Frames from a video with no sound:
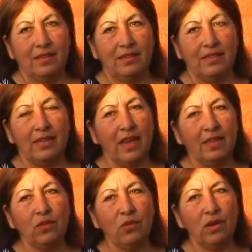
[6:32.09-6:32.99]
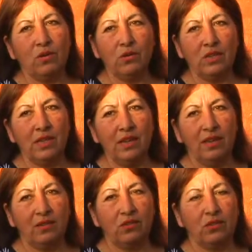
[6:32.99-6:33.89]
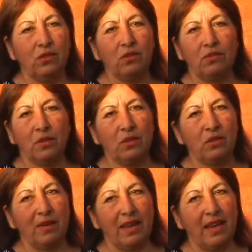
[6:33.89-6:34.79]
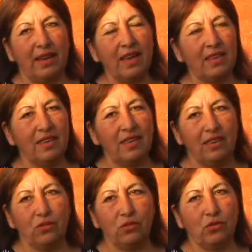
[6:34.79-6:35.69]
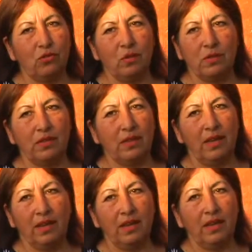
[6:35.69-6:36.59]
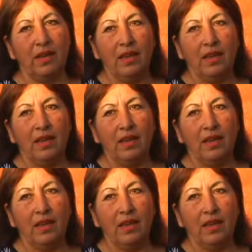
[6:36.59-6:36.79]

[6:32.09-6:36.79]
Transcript: si nadie nos escucha, nosotros nos vamos a tomar la calle, nosotros vamos a hacer